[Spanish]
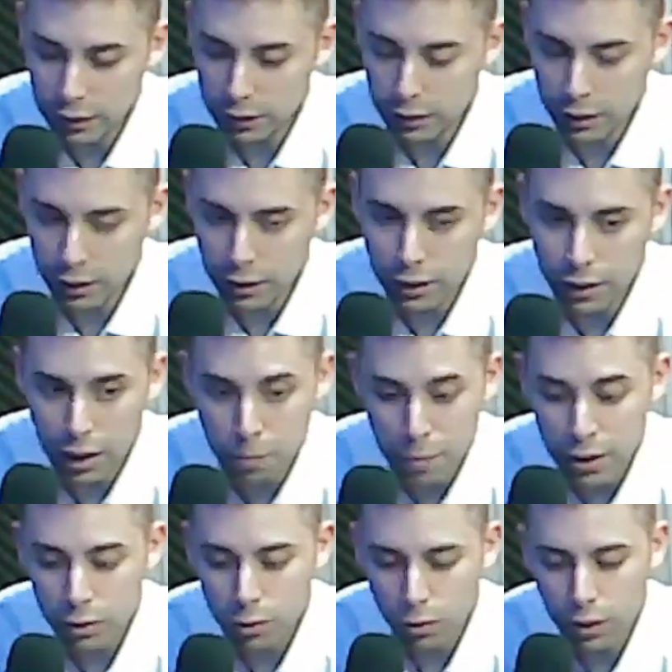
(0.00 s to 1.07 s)
este
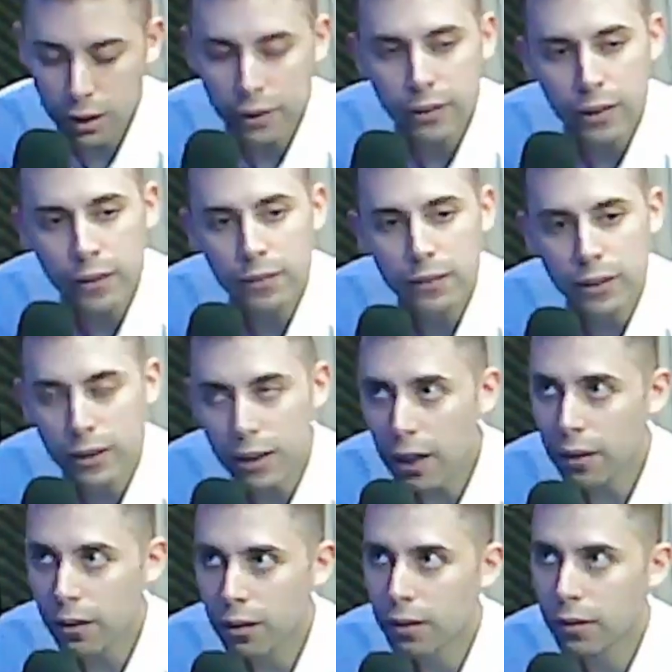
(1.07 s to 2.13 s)
incremento de la
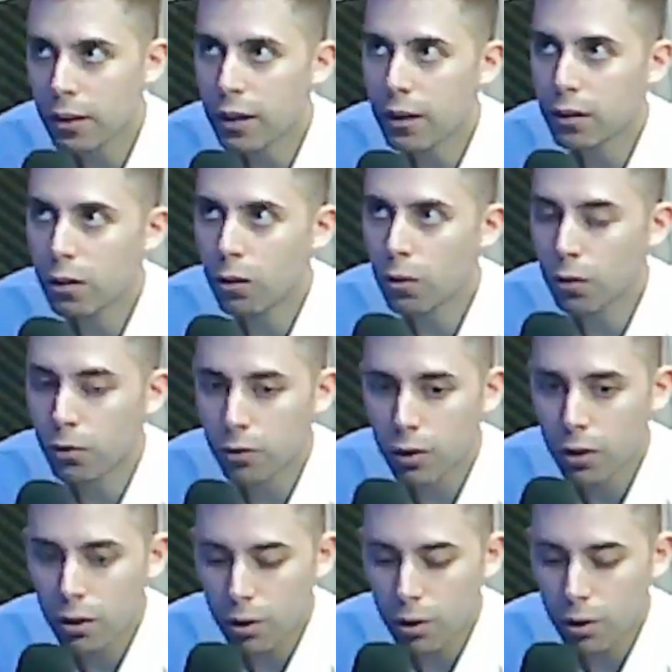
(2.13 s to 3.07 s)
intensidad de estos,